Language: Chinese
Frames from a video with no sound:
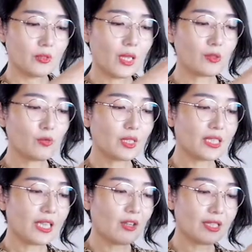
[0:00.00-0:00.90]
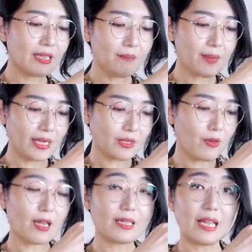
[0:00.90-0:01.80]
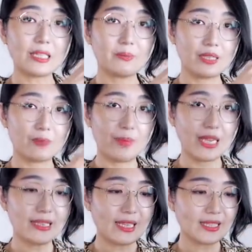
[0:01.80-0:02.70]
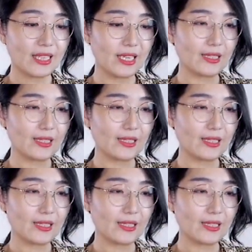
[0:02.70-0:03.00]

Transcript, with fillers: 那如果你是想要肩背的话，它里面的背带也是可以